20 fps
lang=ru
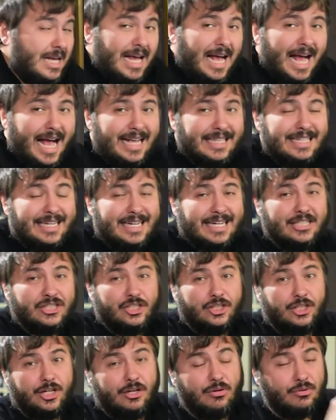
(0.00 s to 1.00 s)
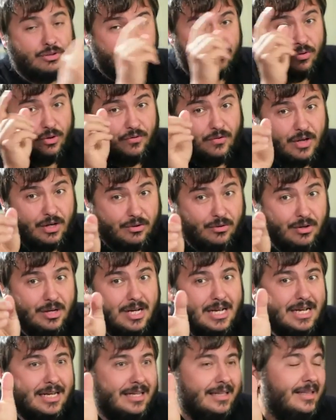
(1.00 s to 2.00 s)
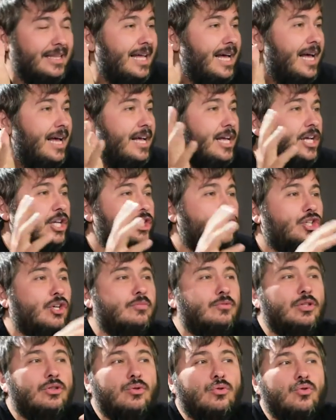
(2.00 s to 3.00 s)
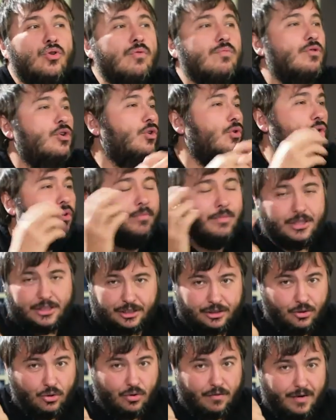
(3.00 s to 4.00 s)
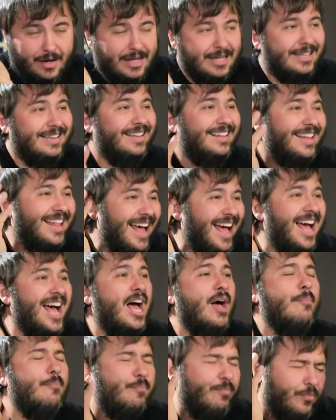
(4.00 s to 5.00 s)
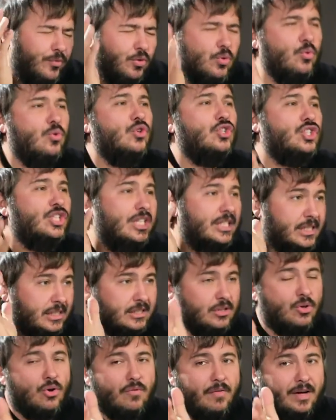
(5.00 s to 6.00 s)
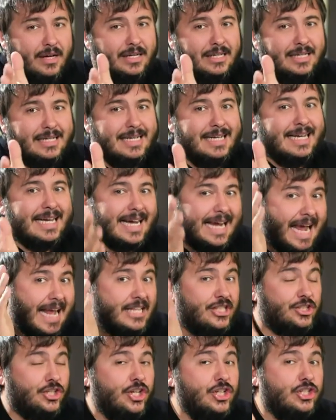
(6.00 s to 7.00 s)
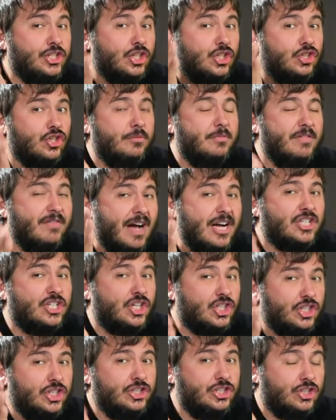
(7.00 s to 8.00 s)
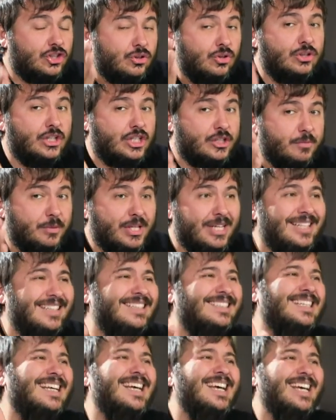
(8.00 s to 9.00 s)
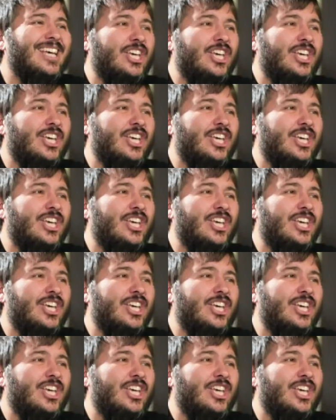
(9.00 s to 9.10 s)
Они концентрируют свою веру на чем-то другом, кроме слова. Нам нужно слово. Хотите, чтобы в вашей жизни что-то изменилось?